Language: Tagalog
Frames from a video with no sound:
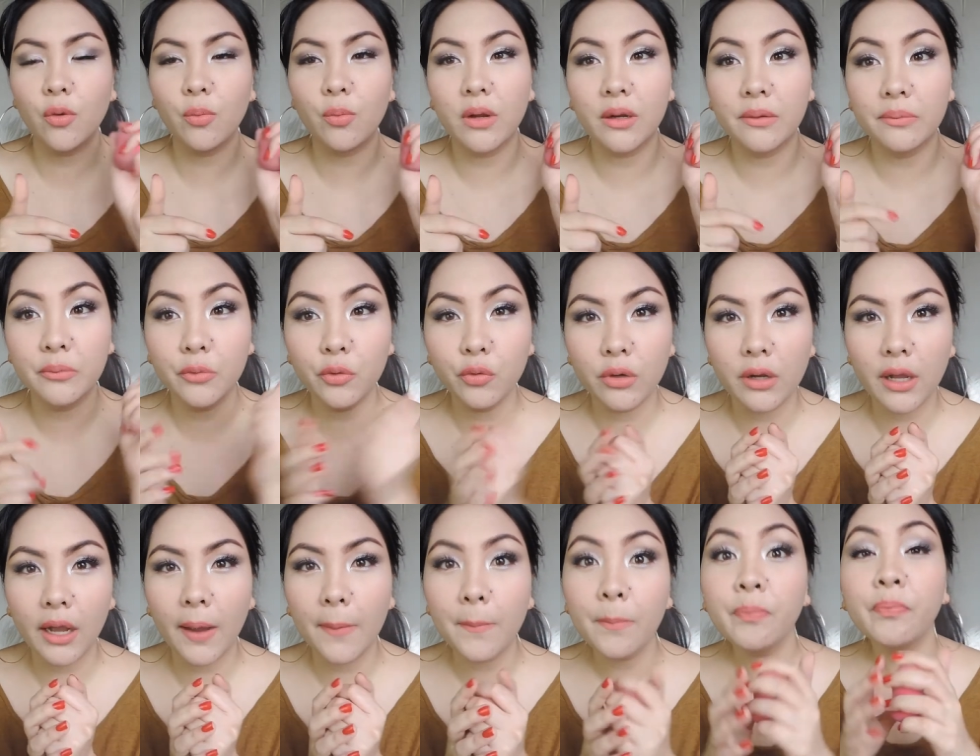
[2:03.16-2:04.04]
Sobrang
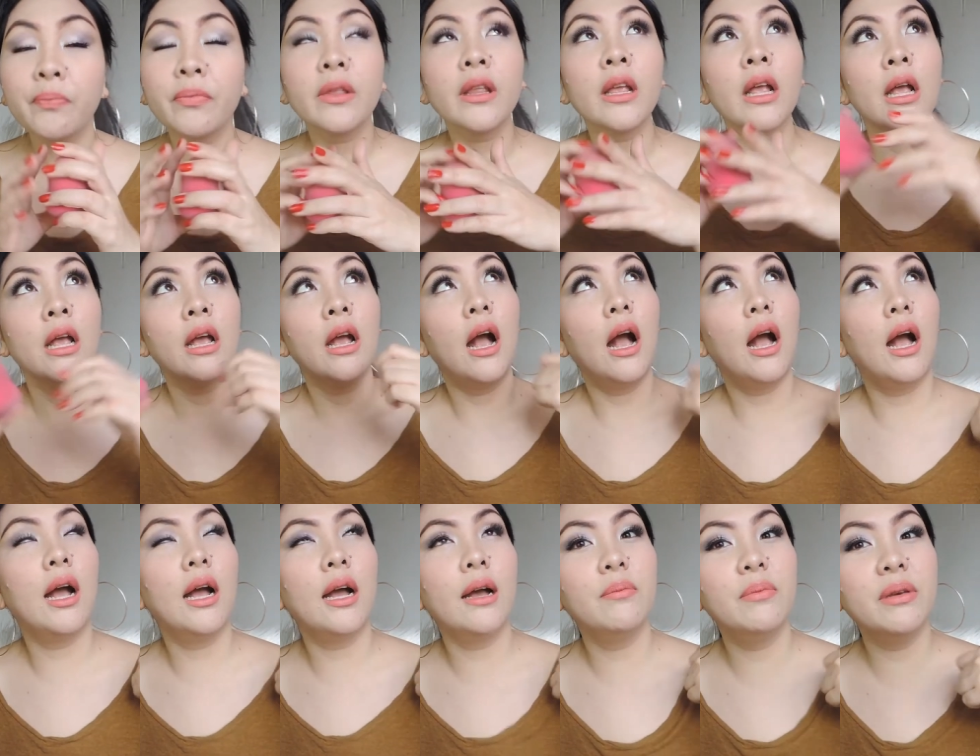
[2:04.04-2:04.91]
mura.
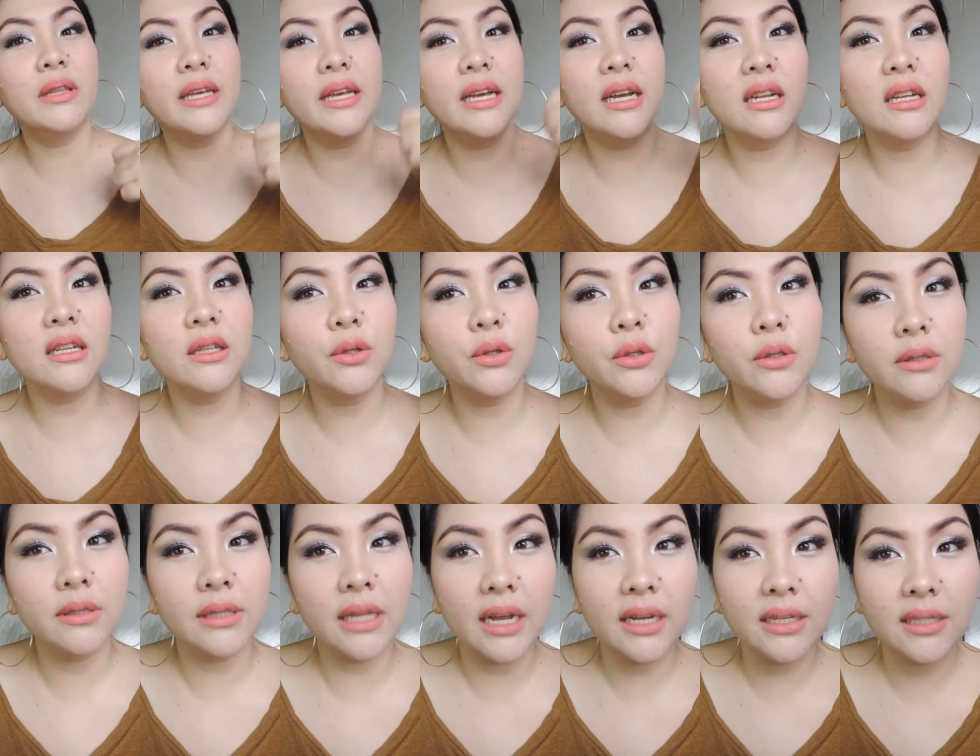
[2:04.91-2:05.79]
Uh, binayaran
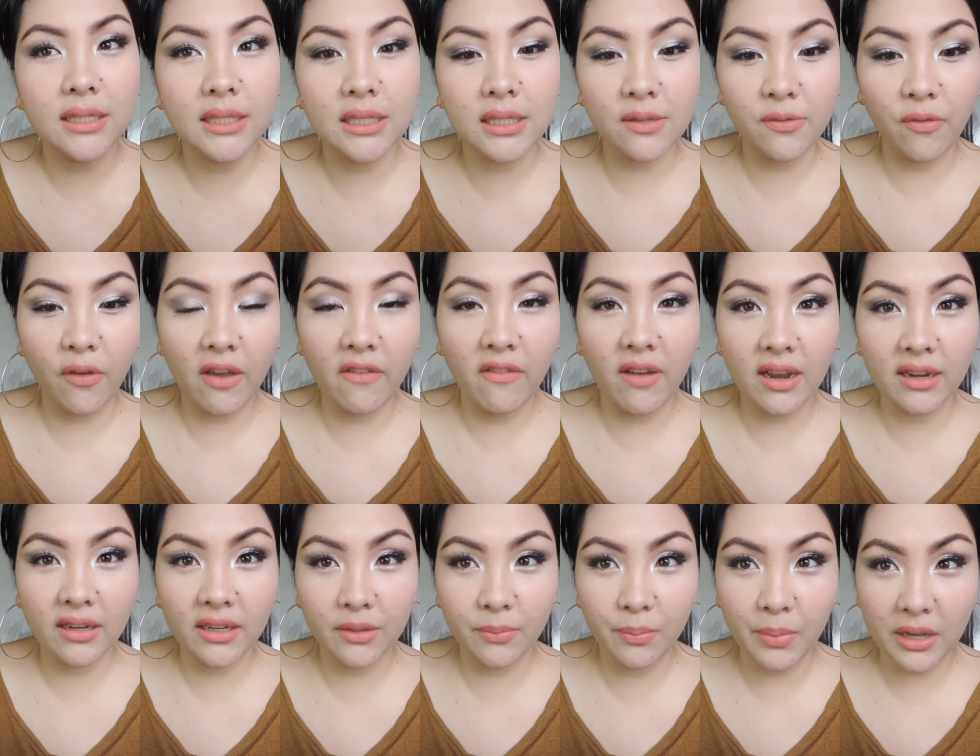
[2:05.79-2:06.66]
kong tax is
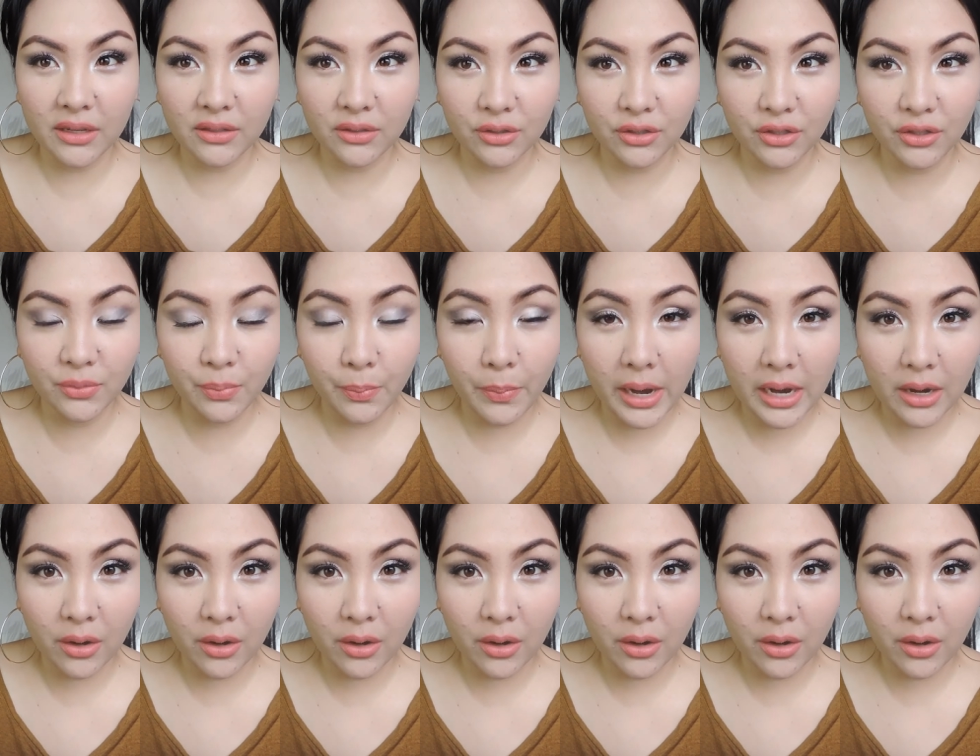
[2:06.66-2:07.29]
500 pesos,